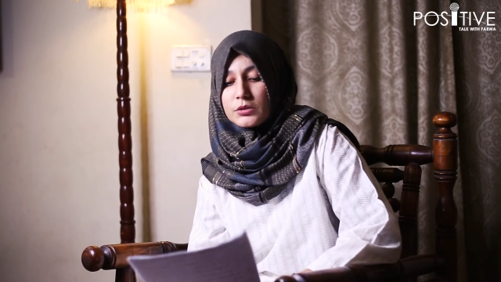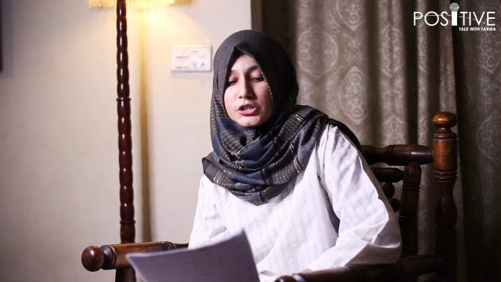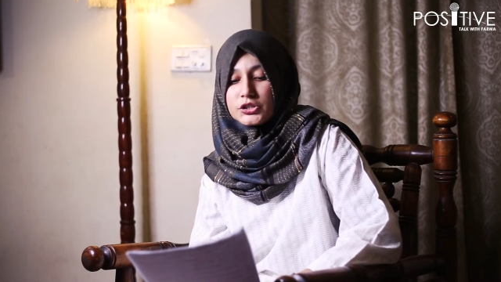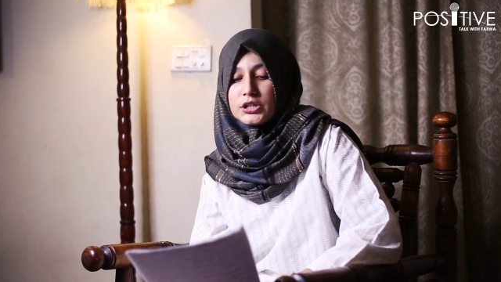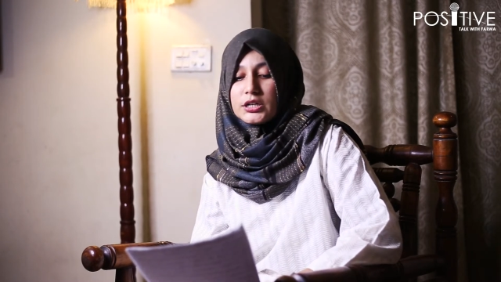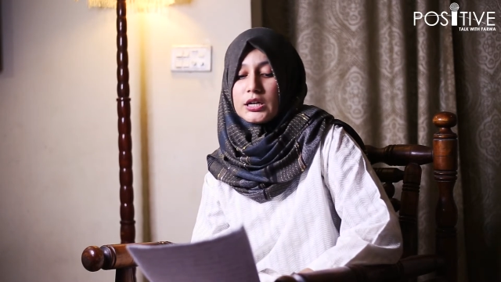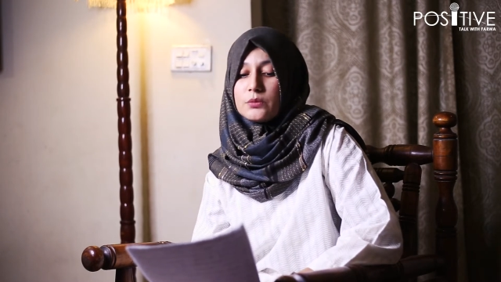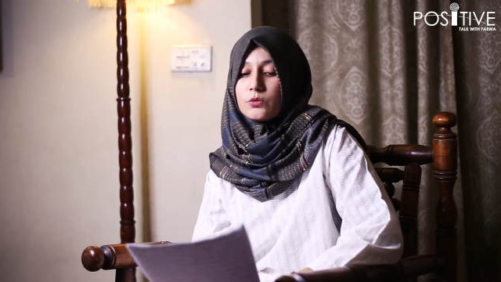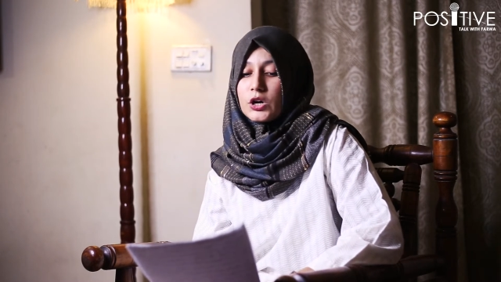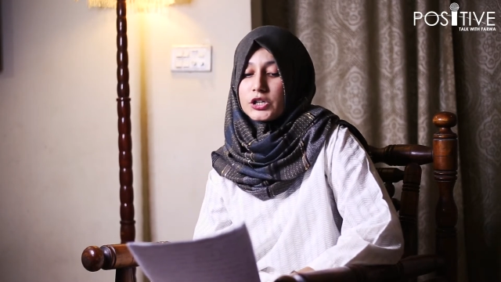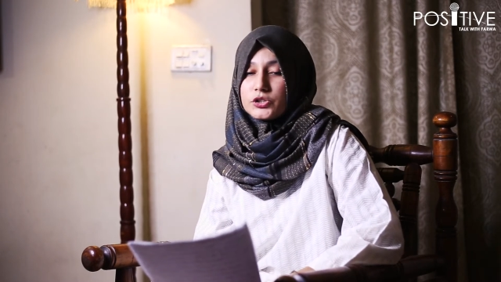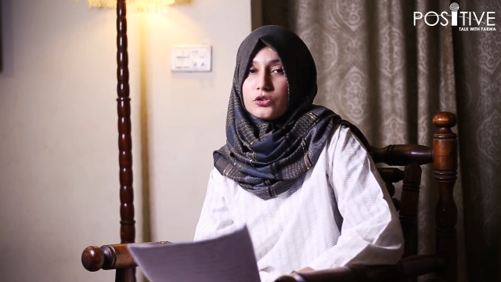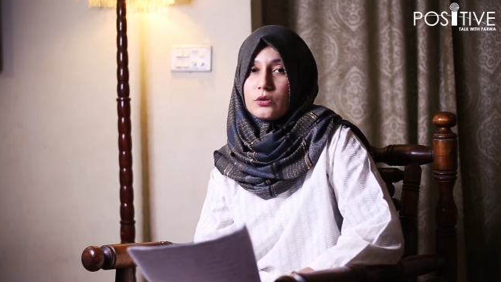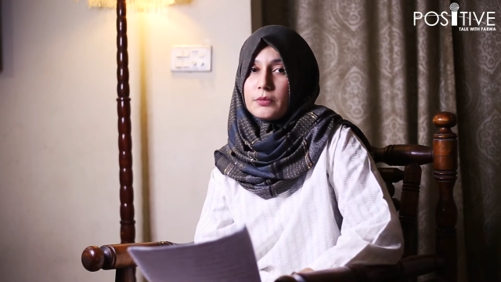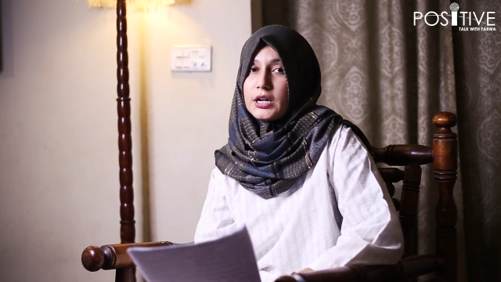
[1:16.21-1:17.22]
मशरक़ी
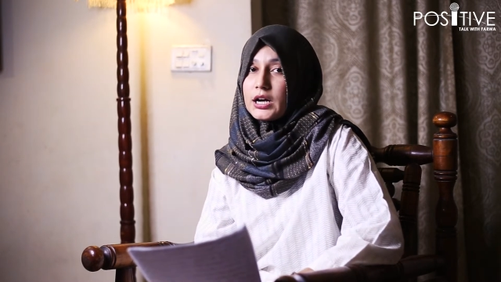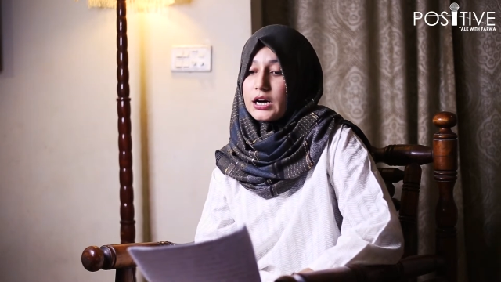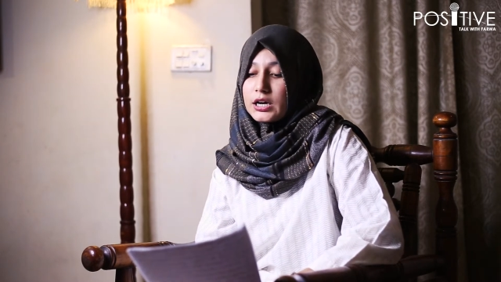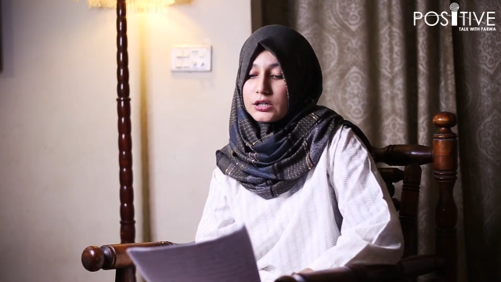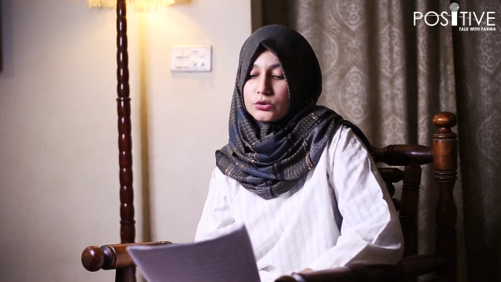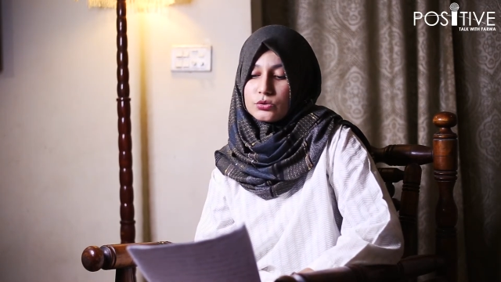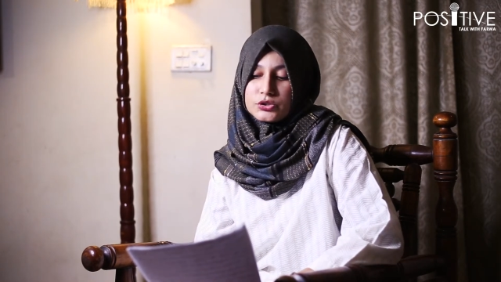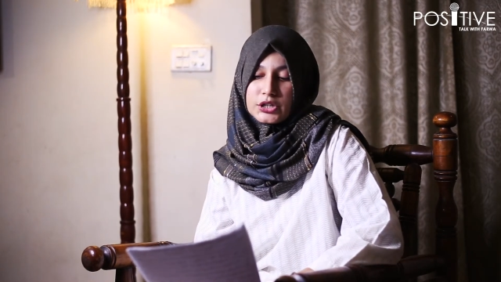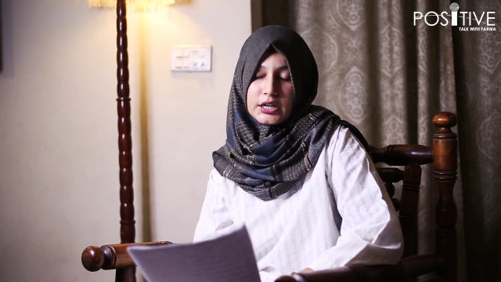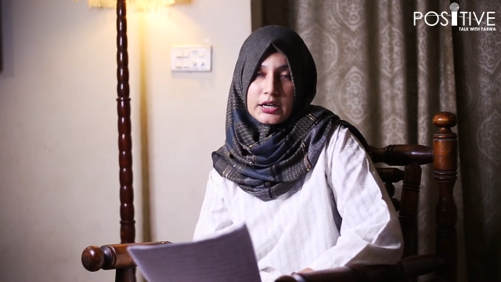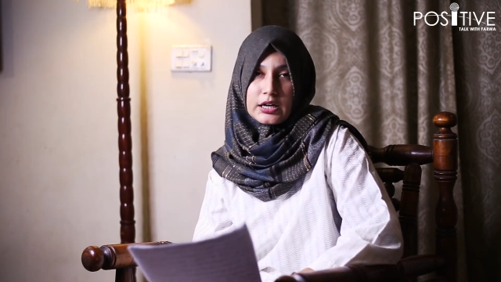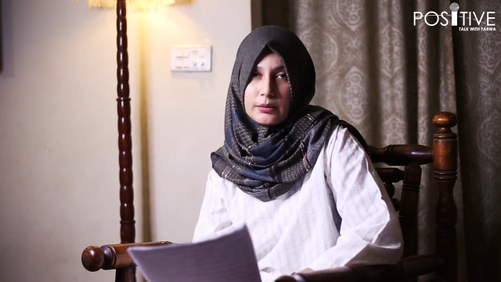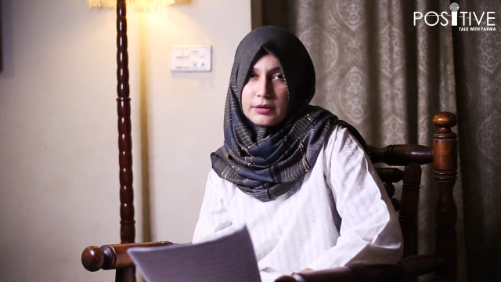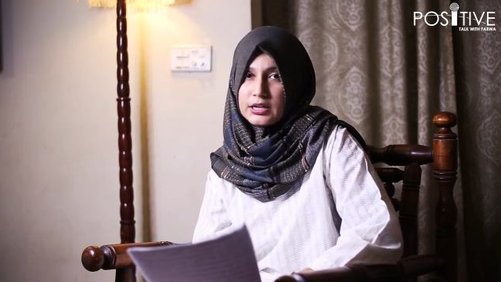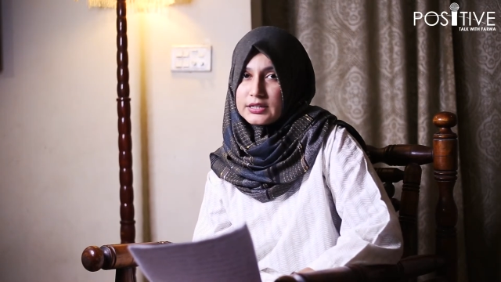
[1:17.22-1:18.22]
माशरों में हर दूसरे
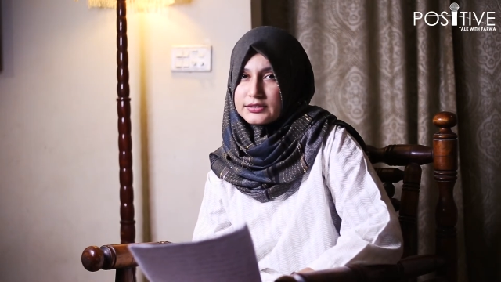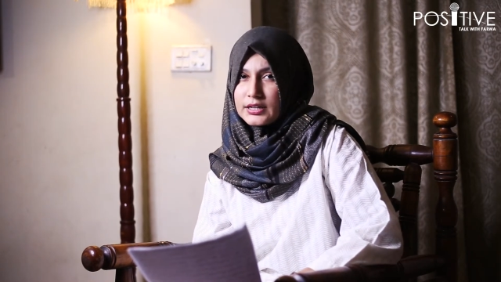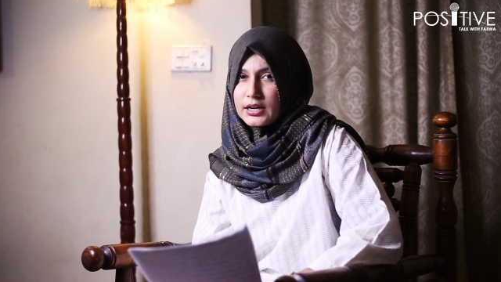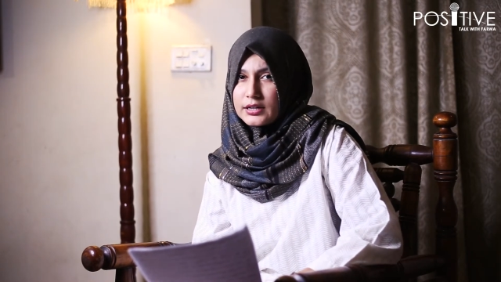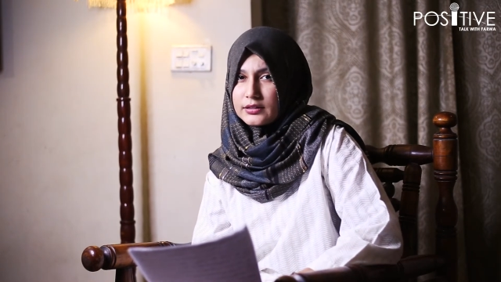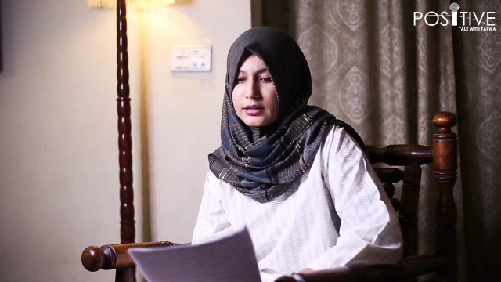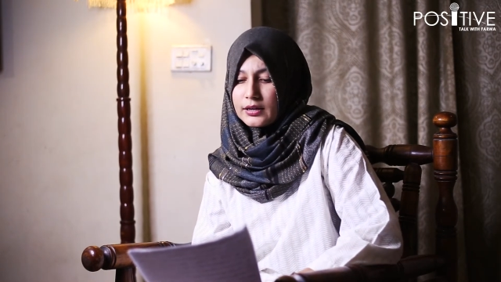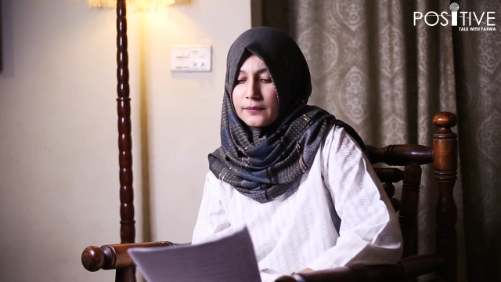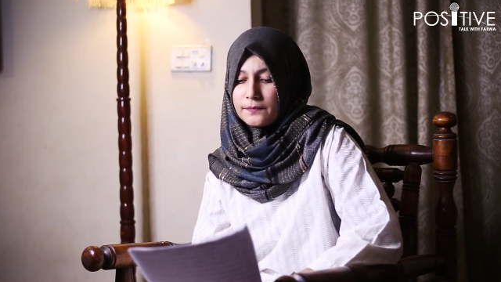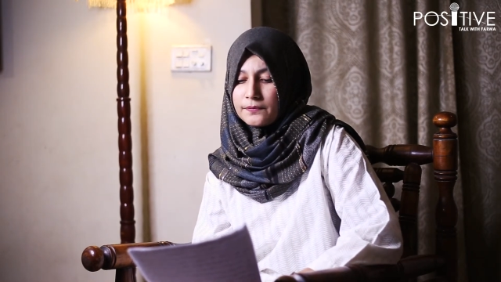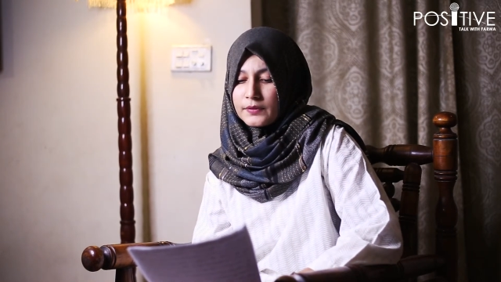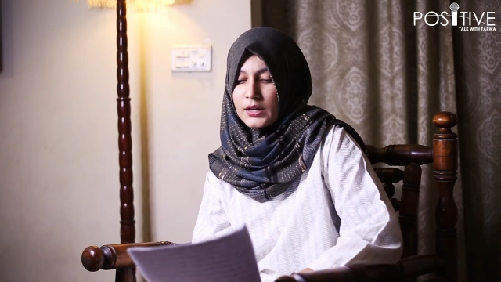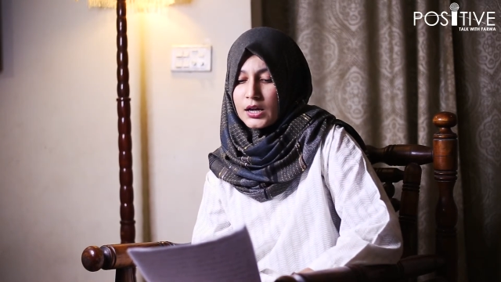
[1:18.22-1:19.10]
घर में नज़र आते हैं